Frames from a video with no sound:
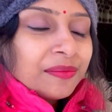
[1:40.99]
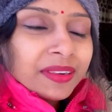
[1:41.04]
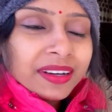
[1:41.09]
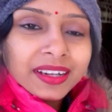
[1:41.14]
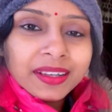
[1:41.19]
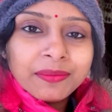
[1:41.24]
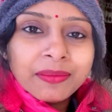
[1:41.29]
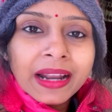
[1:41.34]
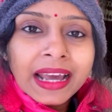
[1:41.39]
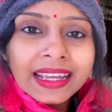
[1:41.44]

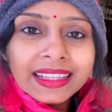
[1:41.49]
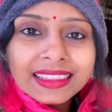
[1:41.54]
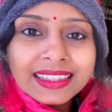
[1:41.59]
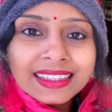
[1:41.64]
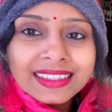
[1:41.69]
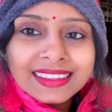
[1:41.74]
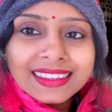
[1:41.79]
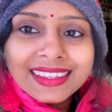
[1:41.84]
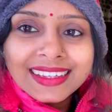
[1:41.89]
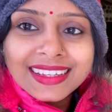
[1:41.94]
মানে প্রায়
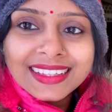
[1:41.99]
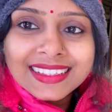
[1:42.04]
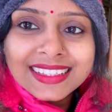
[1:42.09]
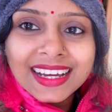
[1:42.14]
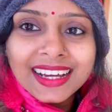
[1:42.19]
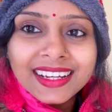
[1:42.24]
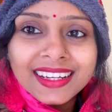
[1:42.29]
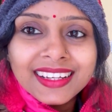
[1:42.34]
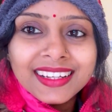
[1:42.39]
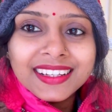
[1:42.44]
তিন থেকে
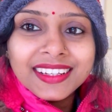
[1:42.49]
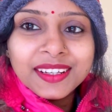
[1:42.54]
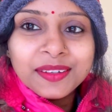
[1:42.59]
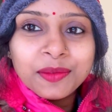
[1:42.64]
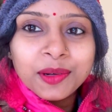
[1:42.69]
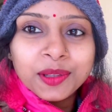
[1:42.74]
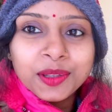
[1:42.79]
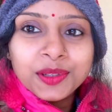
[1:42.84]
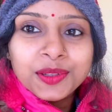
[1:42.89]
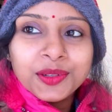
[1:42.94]
চার
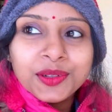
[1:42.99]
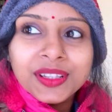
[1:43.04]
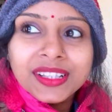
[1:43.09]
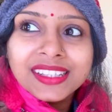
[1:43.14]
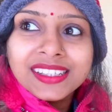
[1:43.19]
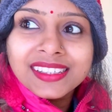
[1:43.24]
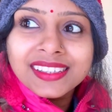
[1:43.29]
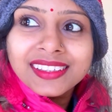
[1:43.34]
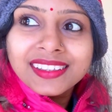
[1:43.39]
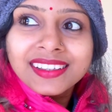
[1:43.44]
ডিগ্রির মতো
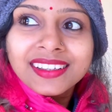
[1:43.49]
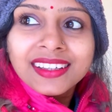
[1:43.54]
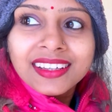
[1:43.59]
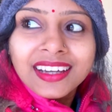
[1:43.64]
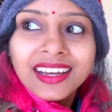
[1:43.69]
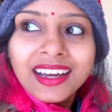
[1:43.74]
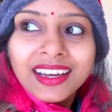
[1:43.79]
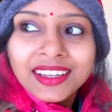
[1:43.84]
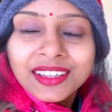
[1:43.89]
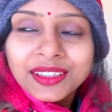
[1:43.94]
চলছে
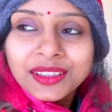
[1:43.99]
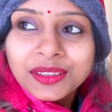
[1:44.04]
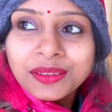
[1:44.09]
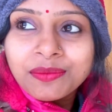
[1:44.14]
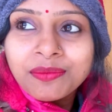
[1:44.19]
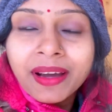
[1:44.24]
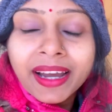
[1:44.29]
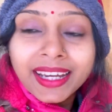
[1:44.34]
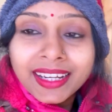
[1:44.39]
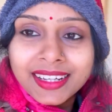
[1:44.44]

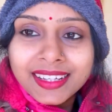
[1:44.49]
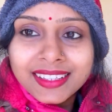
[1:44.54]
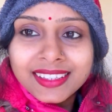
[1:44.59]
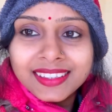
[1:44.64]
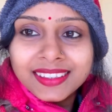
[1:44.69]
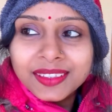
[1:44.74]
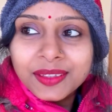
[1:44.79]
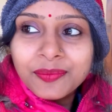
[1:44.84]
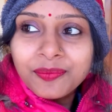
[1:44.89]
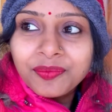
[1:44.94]
মাইনাসে